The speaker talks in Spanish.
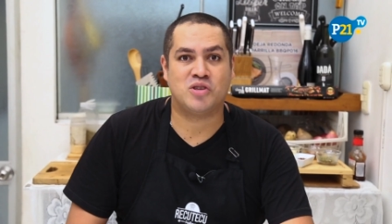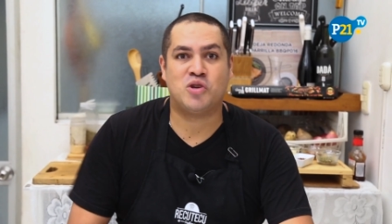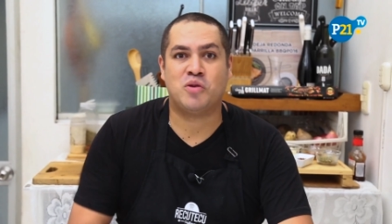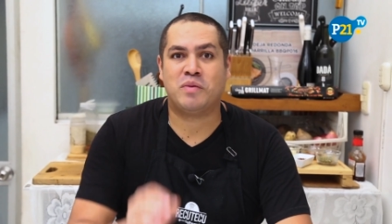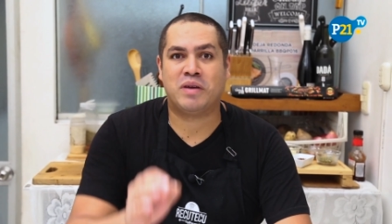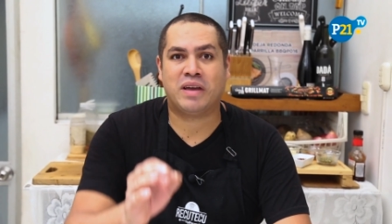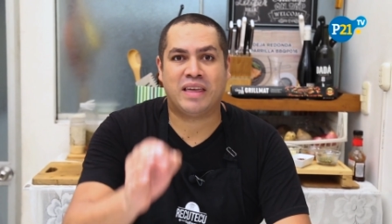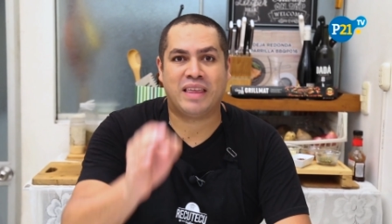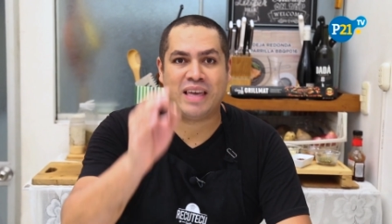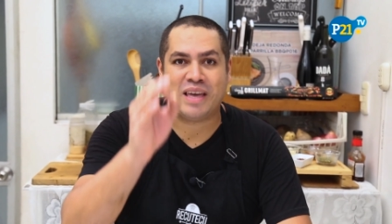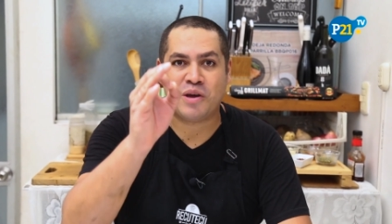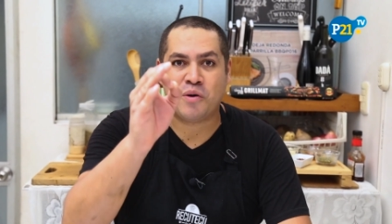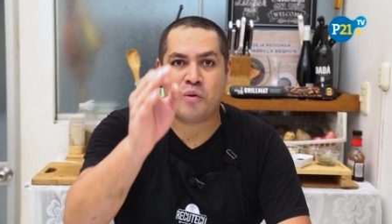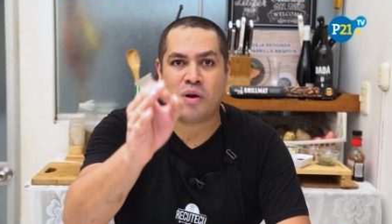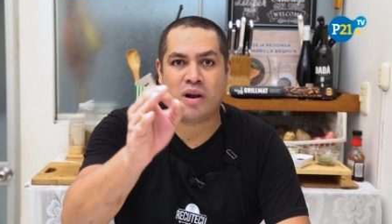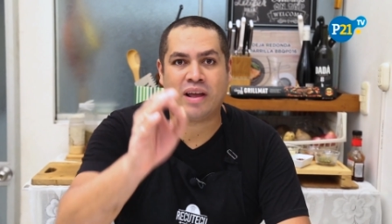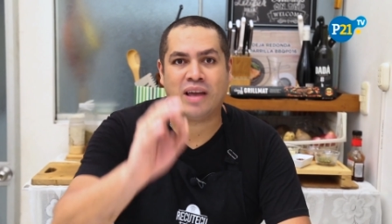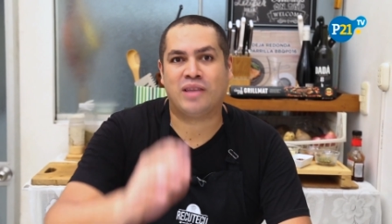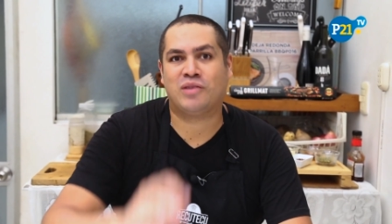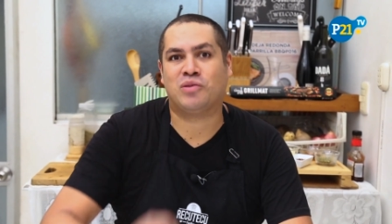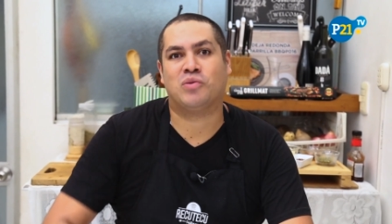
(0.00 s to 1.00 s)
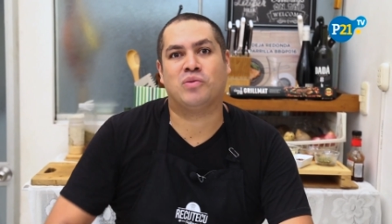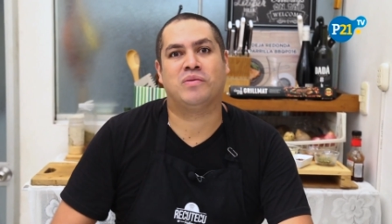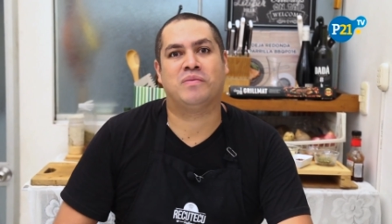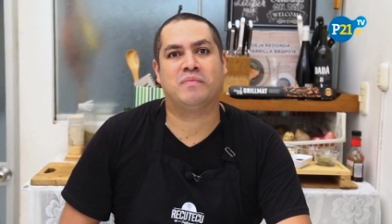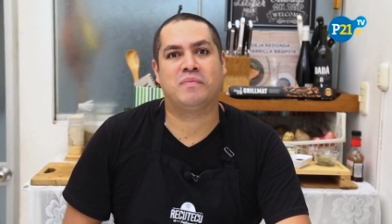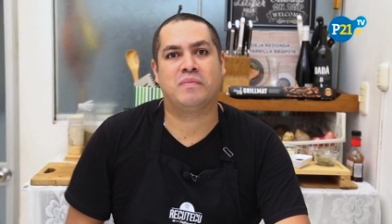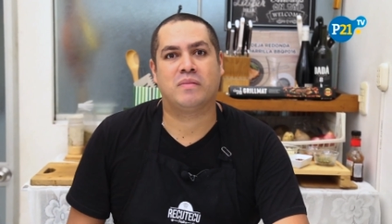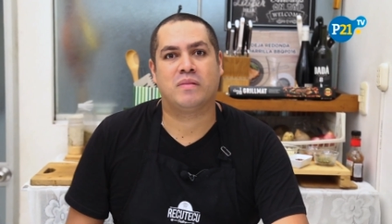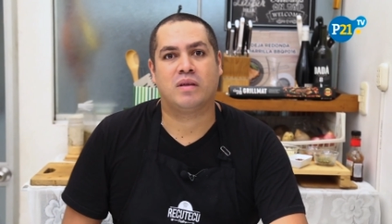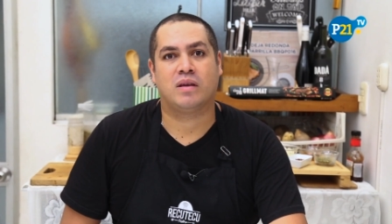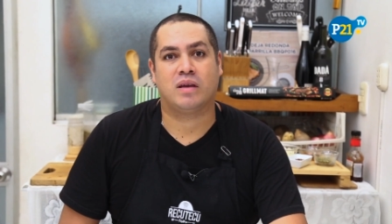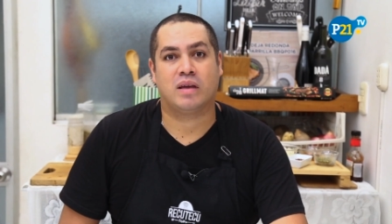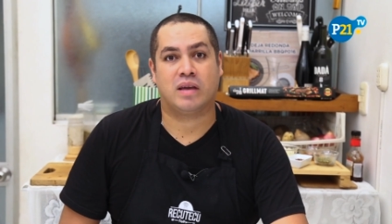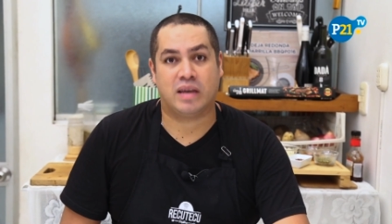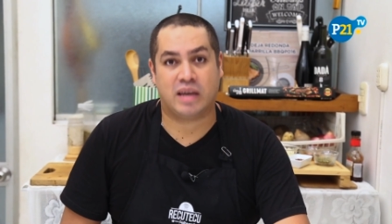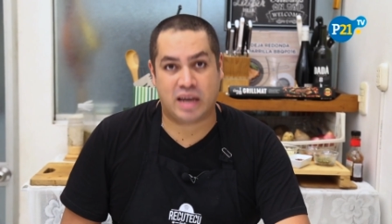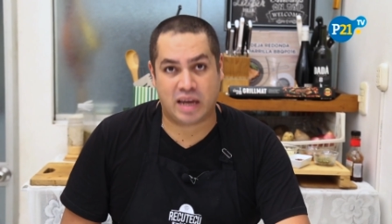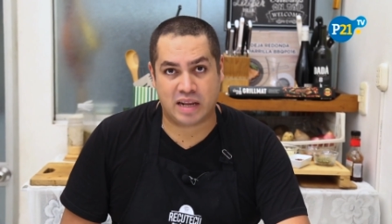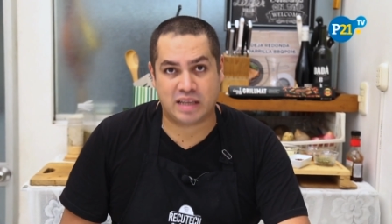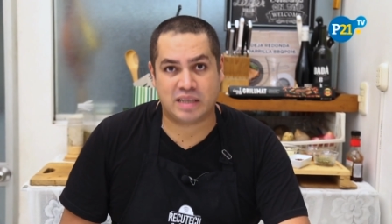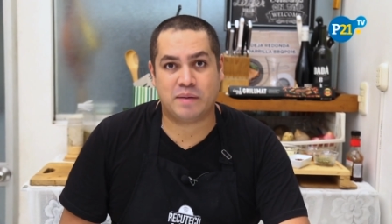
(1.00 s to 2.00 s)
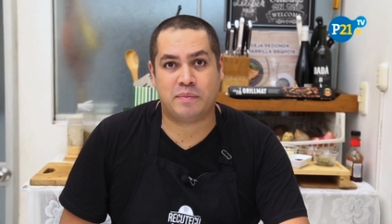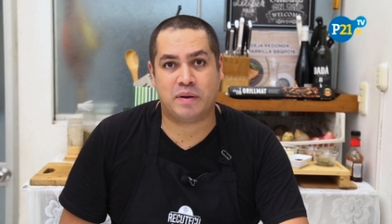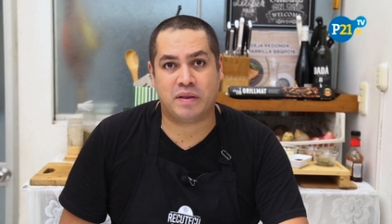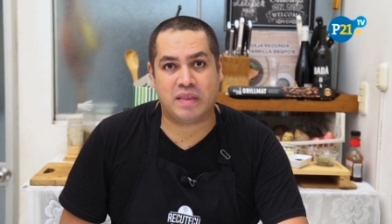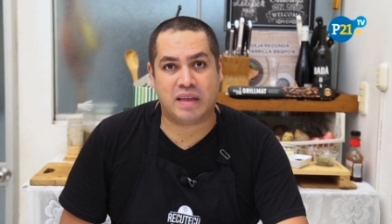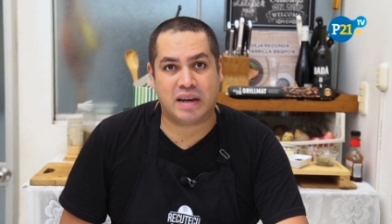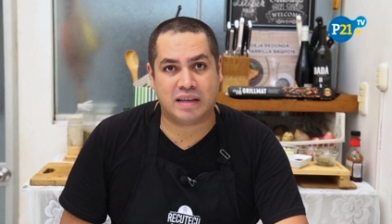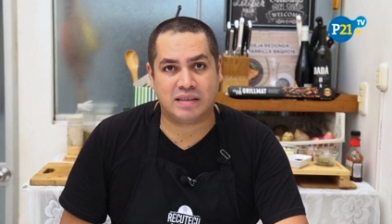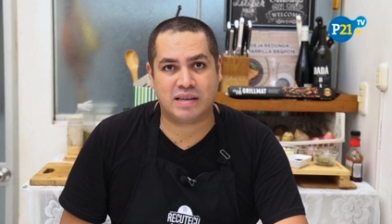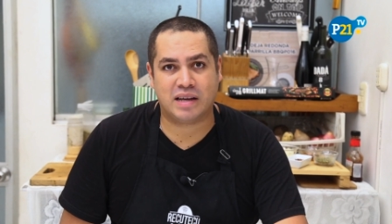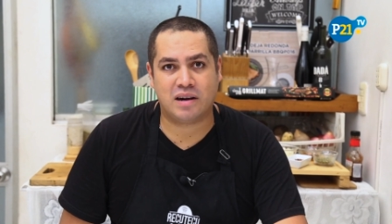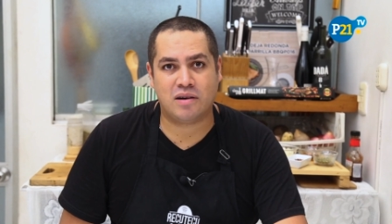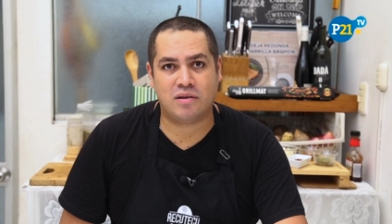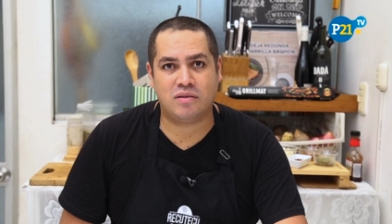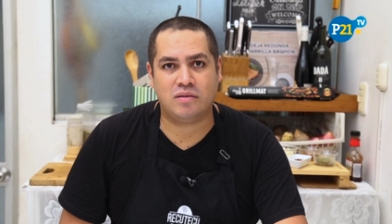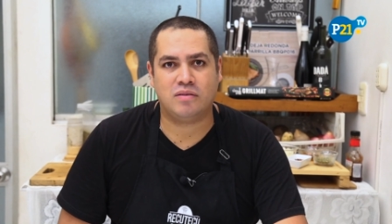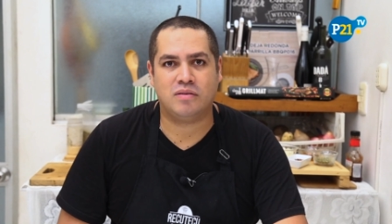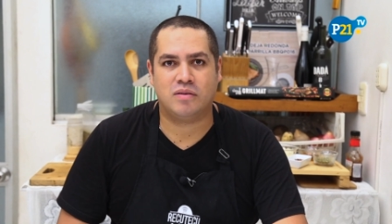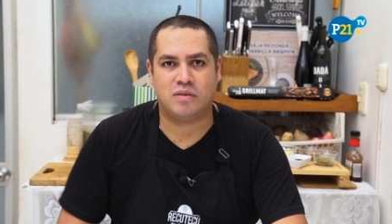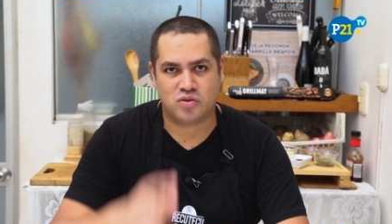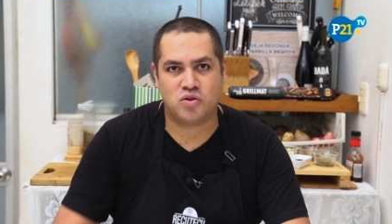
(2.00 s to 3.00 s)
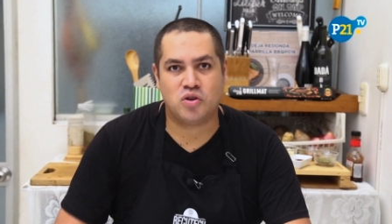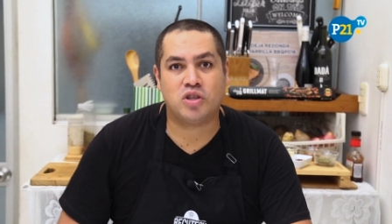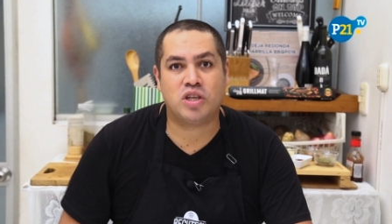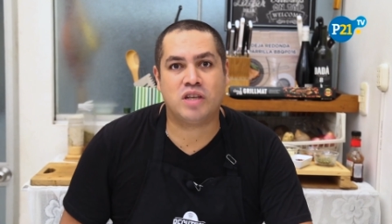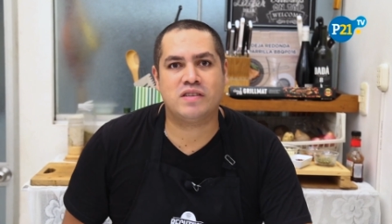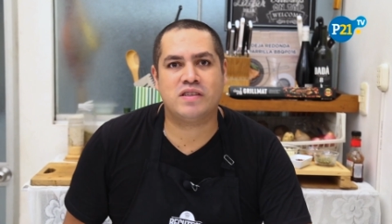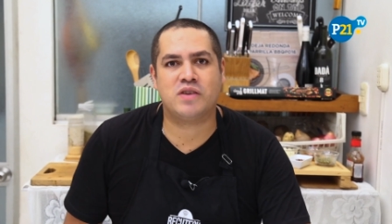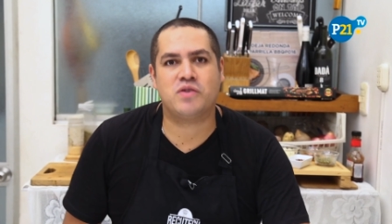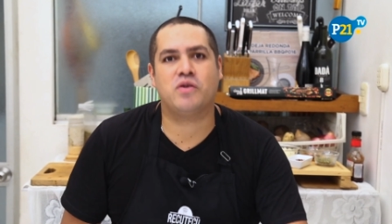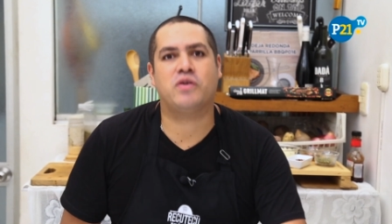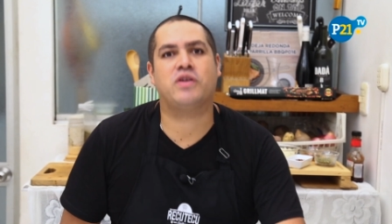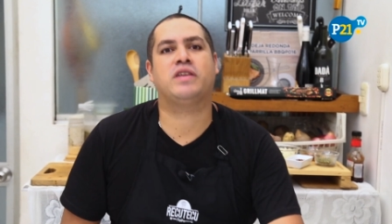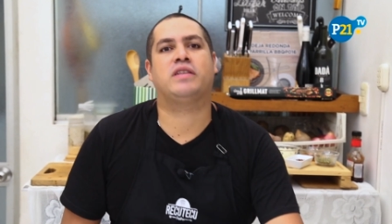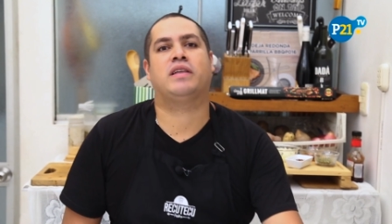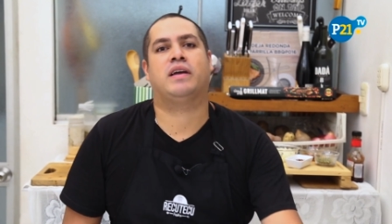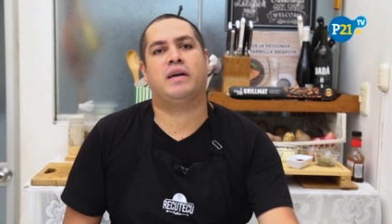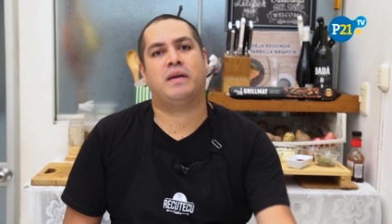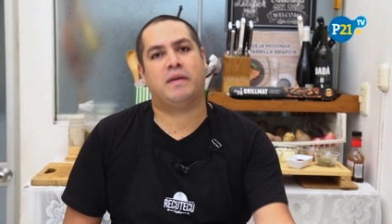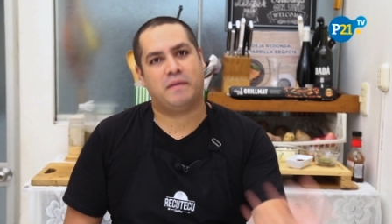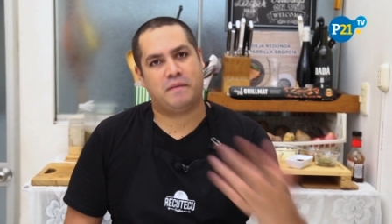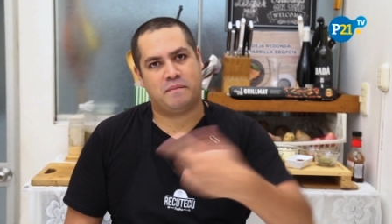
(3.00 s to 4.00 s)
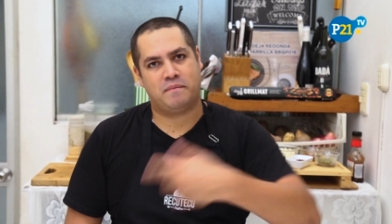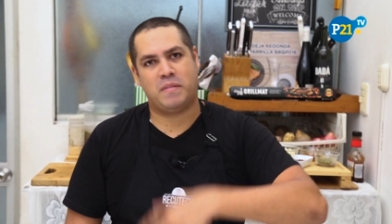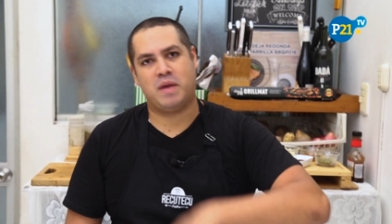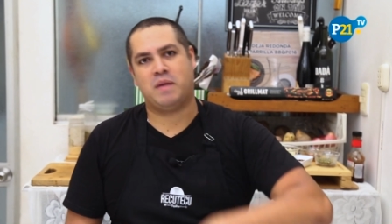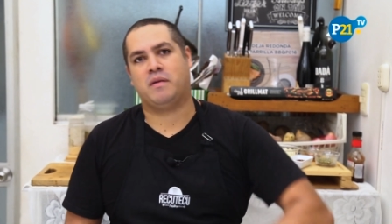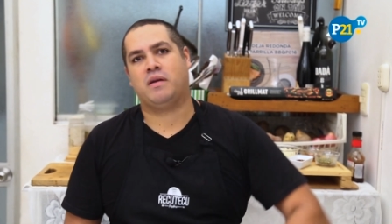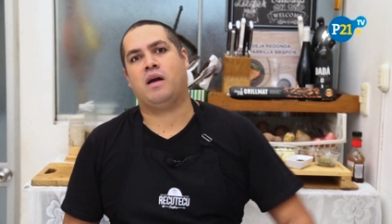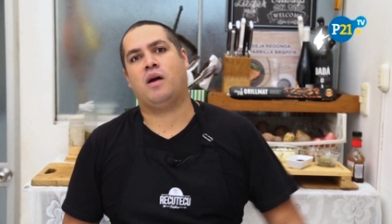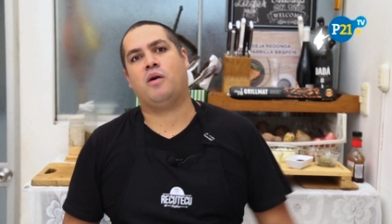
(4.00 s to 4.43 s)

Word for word: Yo me quedé igual que tú. ¿Quieres aprender a hacerlo? Yo te enseño ahorita. Ven,